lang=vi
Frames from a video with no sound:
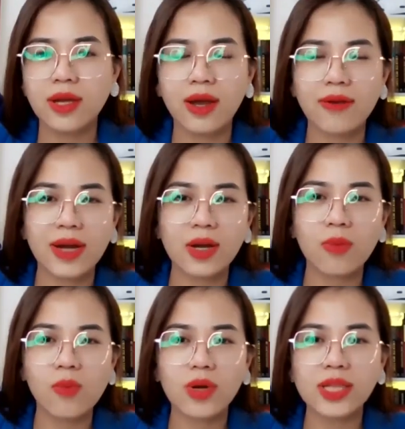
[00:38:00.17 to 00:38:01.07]
à, và
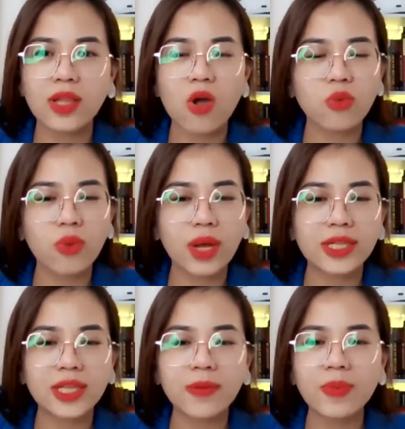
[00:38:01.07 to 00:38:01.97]
có một cái thói
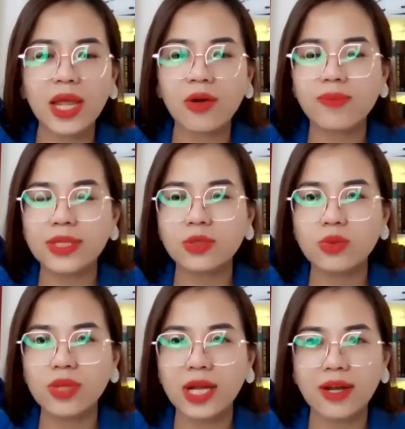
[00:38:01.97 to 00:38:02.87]
quen tiếp theo mà
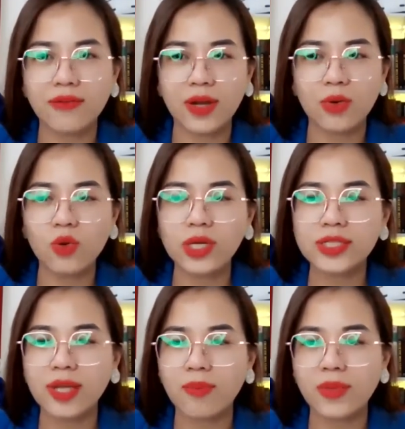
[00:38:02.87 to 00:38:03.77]
chúng ta cần phải
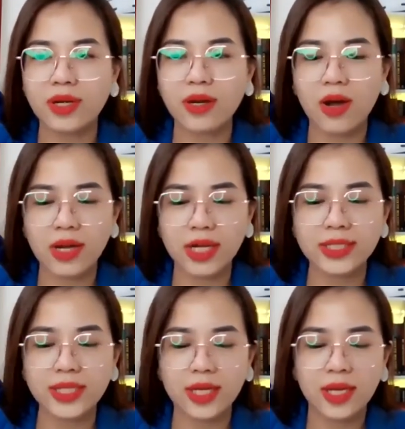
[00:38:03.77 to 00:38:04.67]
luyện tập nữa đó các
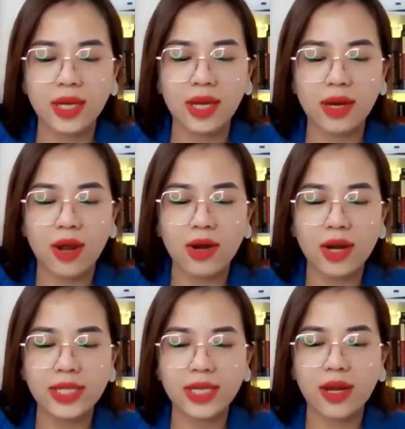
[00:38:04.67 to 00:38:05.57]
anh chị à, đó
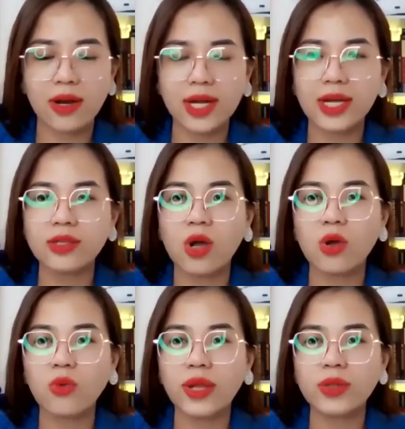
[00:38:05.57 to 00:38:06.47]
là gì đó là cái
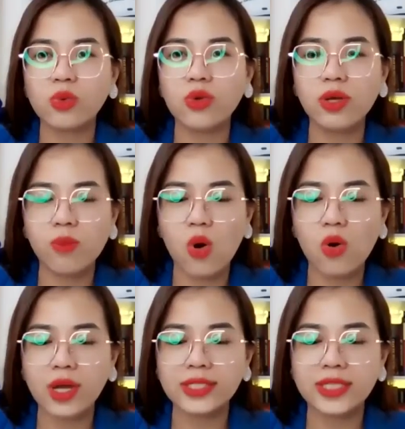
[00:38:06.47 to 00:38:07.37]
thói quen tuyên
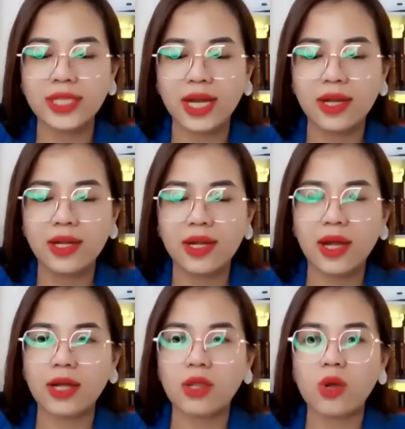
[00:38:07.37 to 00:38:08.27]
bố các anh chị nhé
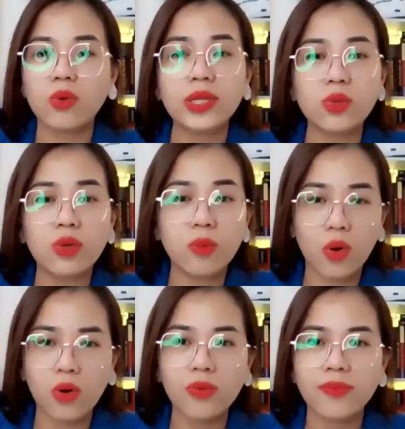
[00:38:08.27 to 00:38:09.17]
à, thói quen tuyên
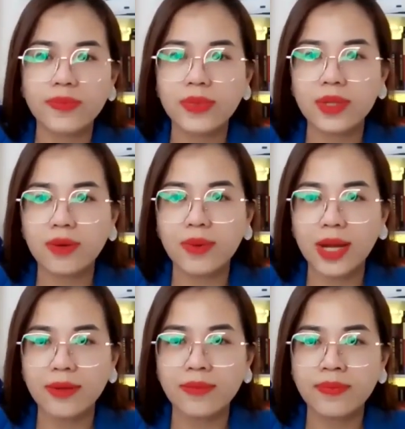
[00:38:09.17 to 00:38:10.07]
bố đúng không
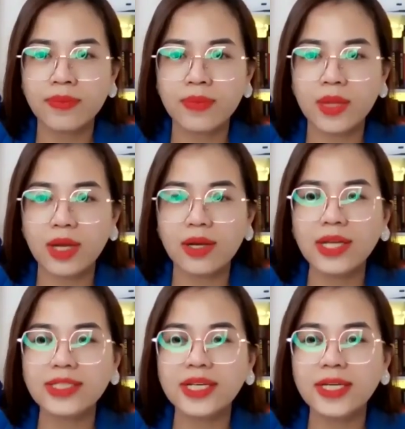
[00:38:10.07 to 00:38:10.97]
ạ đó,
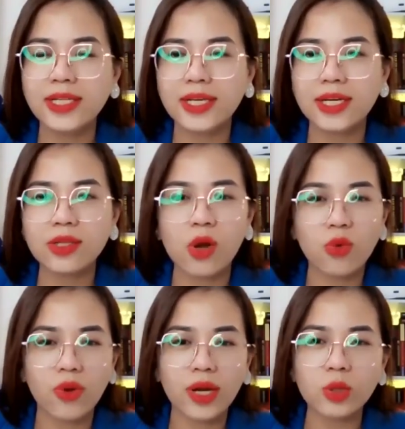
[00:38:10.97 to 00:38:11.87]
đây chính là những cái
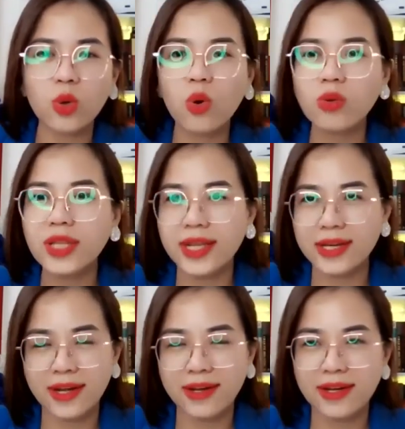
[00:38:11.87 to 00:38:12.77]
thói quen thu hút
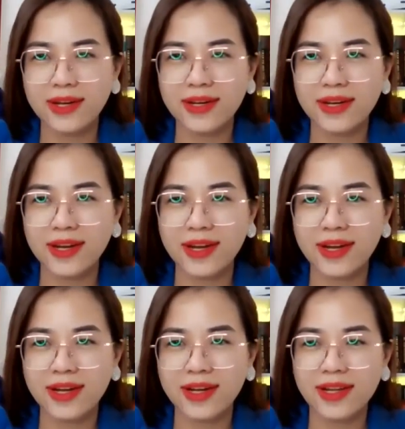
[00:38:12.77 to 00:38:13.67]
tiền đó
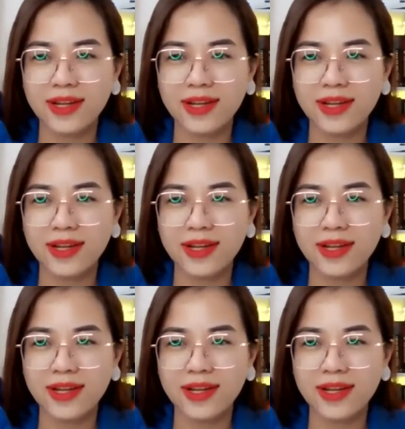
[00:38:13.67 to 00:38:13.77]
à,